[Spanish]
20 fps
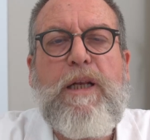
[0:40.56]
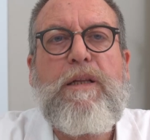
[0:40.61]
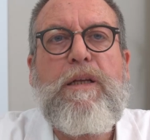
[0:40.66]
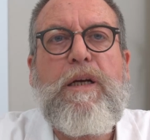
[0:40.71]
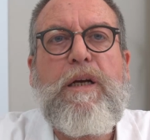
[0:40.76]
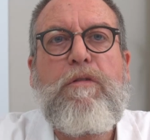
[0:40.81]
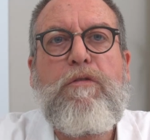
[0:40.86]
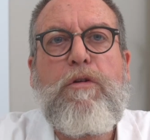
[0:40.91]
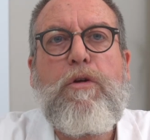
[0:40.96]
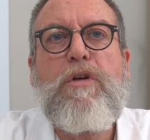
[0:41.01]

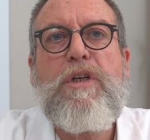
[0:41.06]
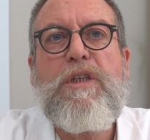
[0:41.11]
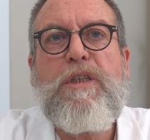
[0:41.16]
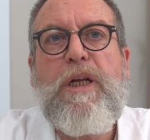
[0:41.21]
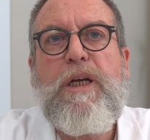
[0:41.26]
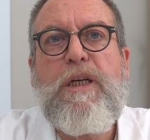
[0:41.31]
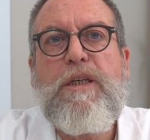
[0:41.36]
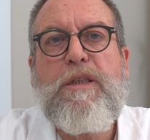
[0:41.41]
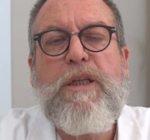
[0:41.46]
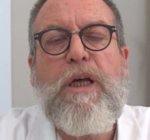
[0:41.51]
alteraciones
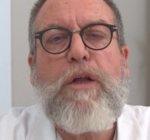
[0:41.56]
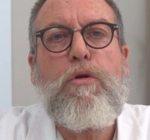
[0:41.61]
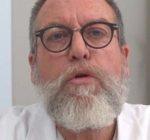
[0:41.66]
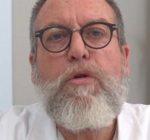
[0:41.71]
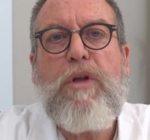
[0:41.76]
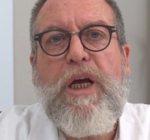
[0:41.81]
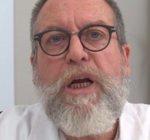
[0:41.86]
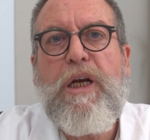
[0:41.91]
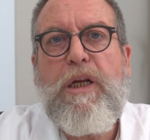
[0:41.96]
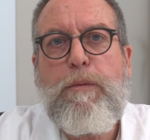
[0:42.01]
del
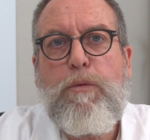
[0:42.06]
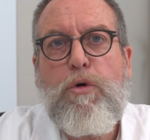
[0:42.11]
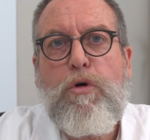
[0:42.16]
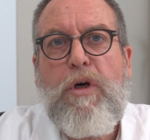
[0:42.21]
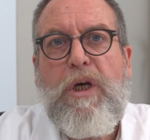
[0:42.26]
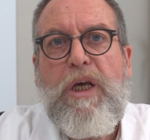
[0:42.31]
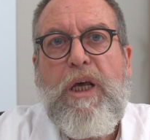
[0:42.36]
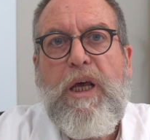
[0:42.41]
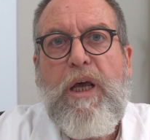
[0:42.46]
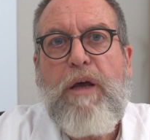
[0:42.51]
estado de ánimo
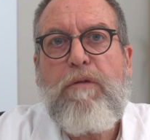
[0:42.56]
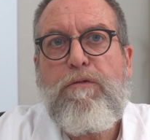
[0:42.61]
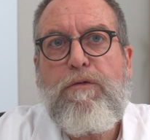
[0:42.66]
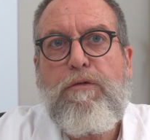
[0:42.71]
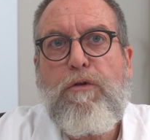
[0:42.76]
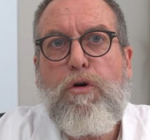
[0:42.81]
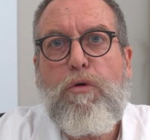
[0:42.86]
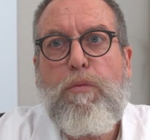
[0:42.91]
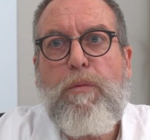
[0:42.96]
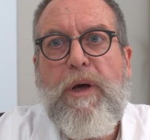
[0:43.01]
en
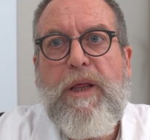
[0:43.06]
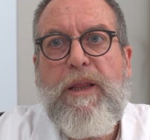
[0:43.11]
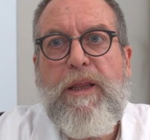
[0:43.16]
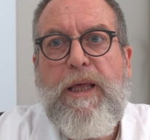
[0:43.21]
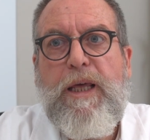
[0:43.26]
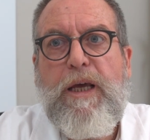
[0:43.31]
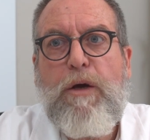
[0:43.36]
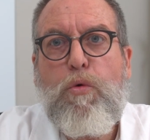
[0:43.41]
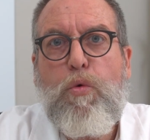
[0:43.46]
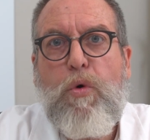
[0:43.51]
forma
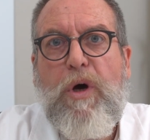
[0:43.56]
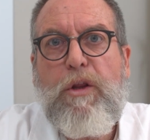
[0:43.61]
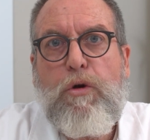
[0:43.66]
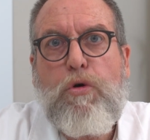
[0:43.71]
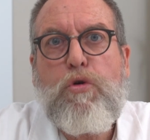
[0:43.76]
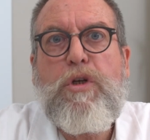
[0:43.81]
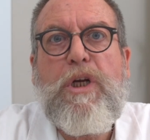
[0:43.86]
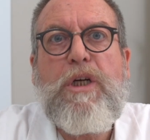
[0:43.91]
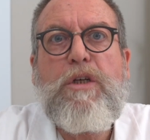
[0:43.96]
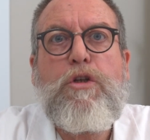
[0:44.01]
de
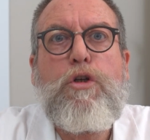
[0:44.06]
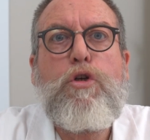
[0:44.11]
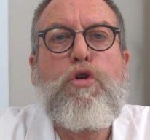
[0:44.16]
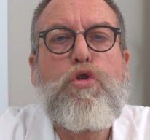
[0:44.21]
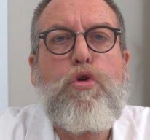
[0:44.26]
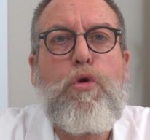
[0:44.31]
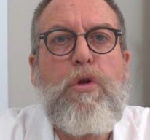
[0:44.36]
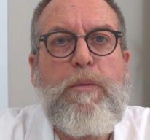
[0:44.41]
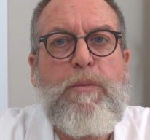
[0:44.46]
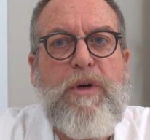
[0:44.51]
cuadros
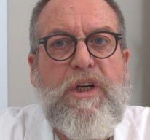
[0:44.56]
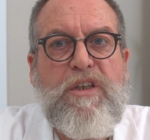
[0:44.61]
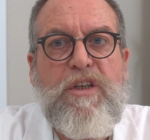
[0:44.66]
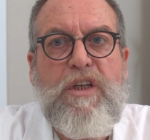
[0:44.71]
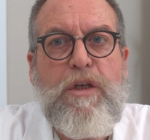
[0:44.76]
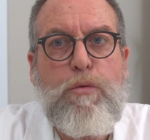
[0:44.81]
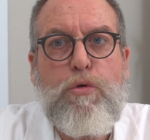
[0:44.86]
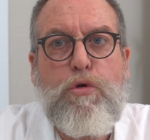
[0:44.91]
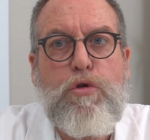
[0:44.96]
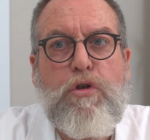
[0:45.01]

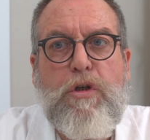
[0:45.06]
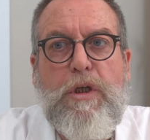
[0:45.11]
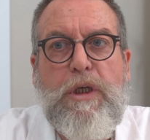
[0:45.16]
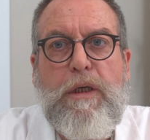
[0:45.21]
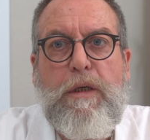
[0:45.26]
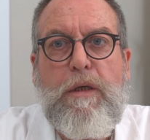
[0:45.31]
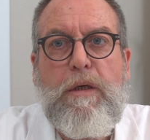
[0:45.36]
ansioso-depresivos,